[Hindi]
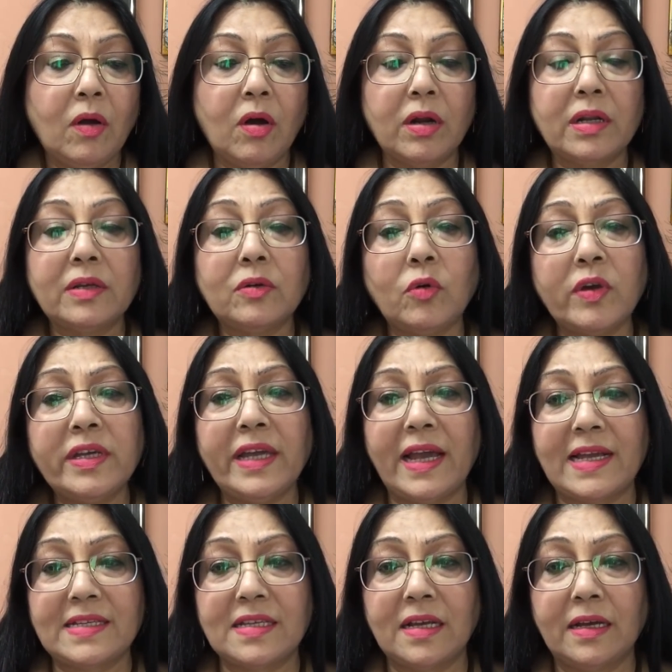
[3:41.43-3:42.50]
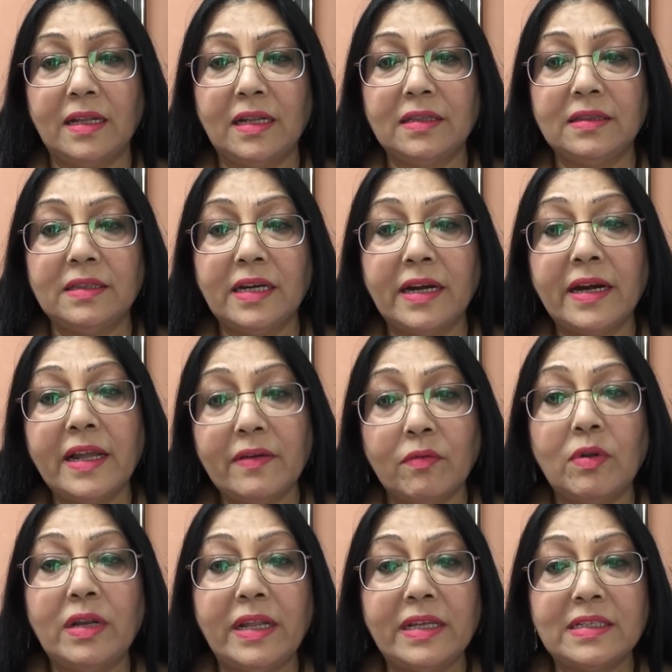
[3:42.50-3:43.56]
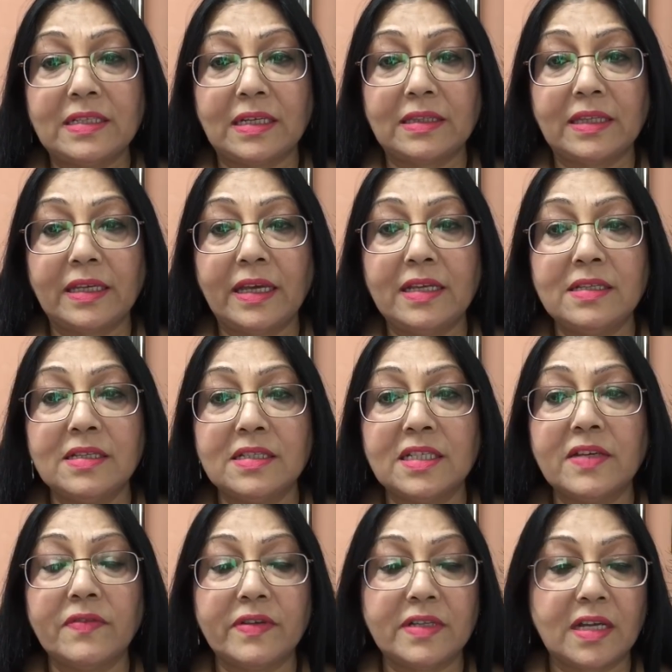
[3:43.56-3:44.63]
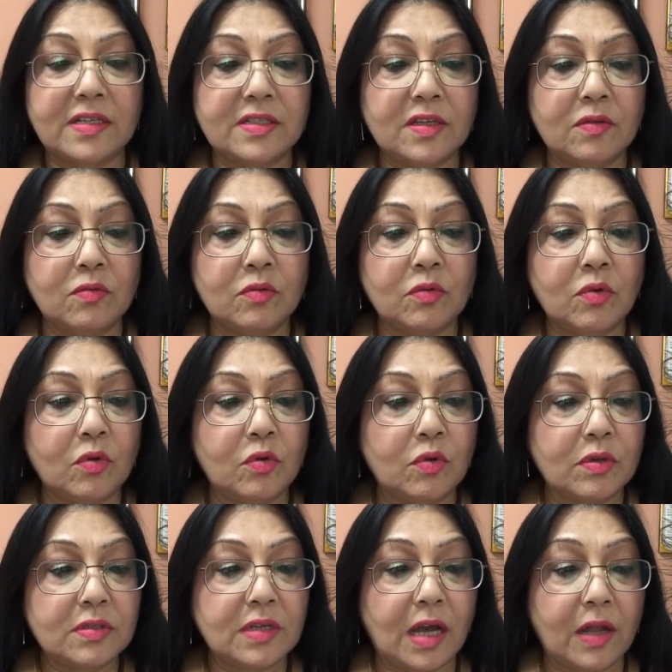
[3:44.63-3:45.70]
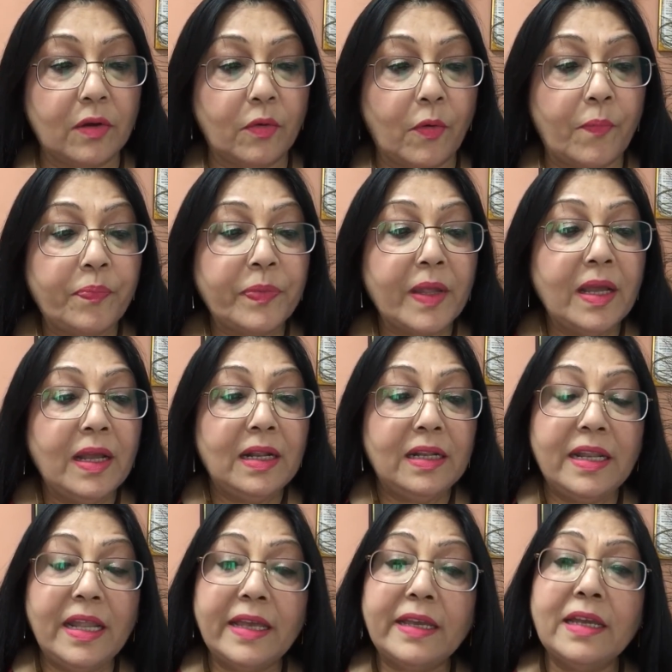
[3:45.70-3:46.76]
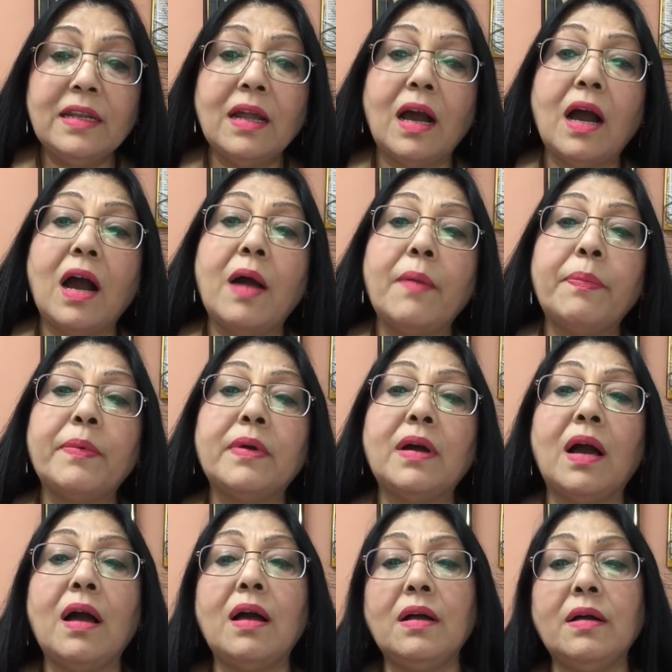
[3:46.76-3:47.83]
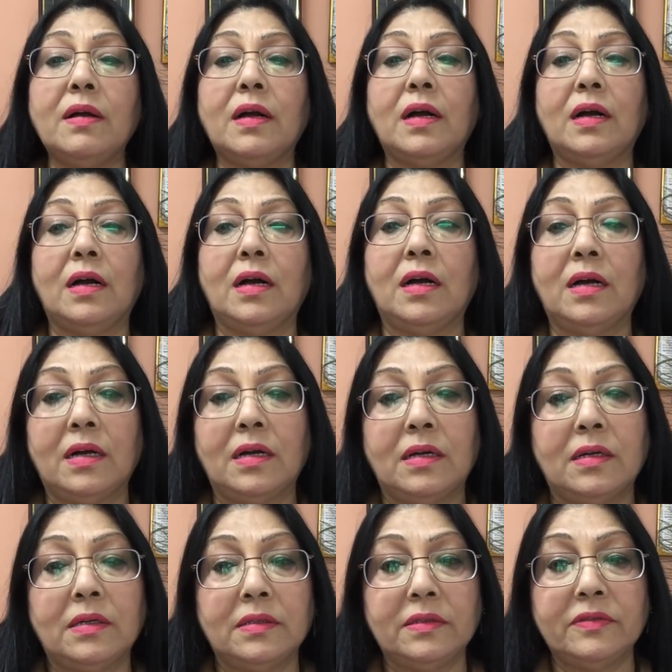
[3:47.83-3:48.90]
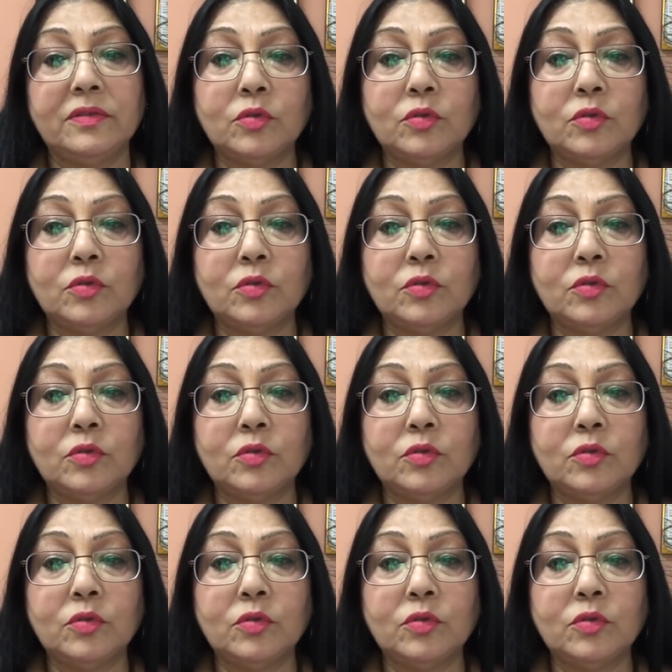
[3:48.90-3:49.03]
और कोई ऐसा गलत निर्णय वो ले सकते हैं जिसकी वजह से उनको नुकसान हो लेकिन आपका आ,